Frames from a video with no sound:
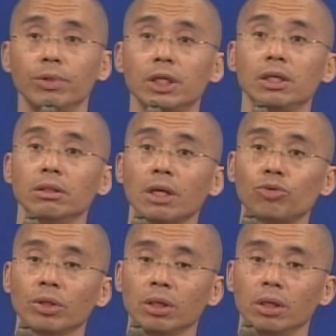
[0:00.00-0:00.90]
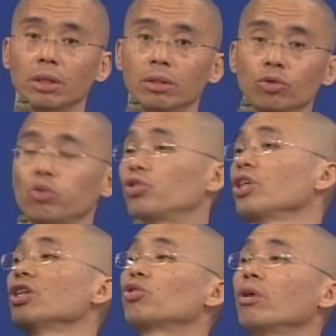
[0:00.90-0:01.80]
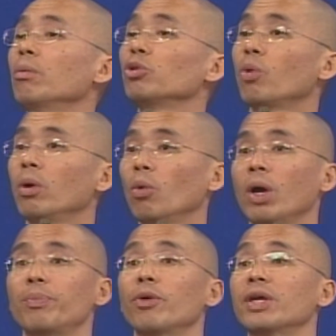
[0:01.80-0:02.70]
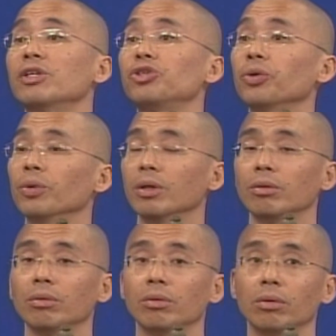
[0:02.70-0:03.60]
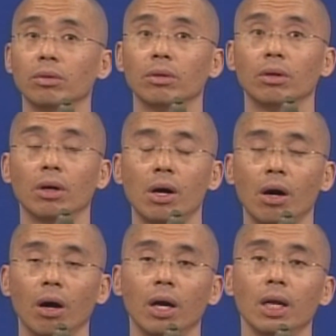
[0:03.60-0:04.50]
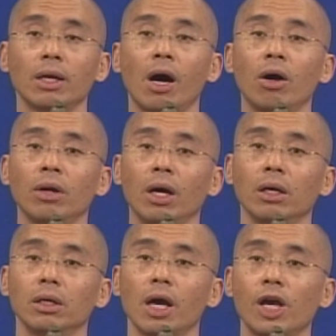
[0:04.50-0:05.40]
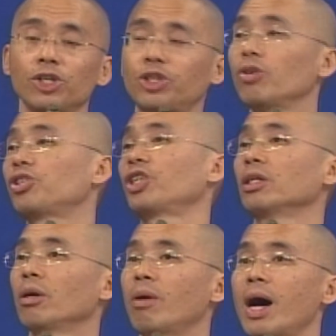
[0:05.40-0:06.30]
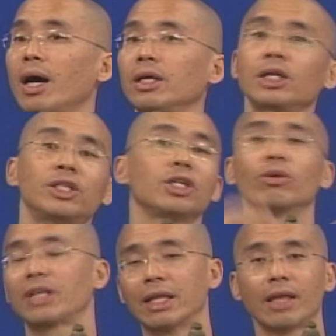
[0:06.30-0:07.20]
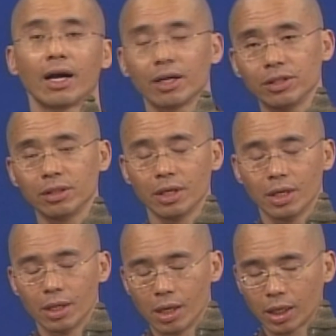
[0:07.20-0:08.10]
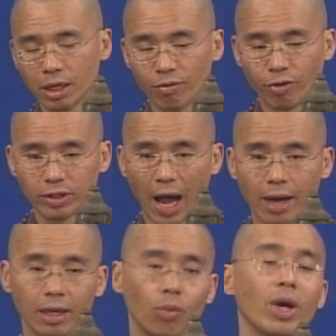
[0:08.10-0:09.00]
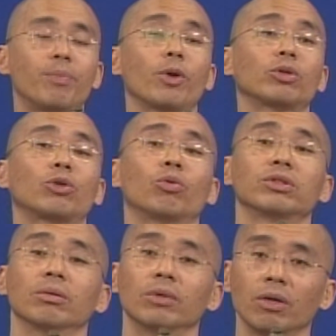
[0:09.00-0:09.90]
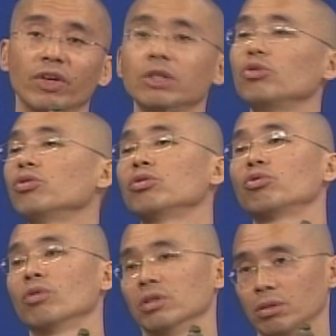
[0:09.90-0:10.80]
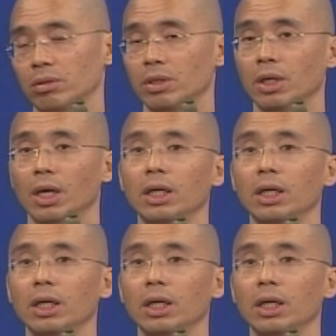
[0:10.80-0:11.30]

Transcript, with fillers: 他以他觉得，祖师已经说那么多了，我也不用研究了，好。然后呢，哎修行的话已经有禅堂跟跟念佛堂了，我也不用再多什么了，反正就就就坐着。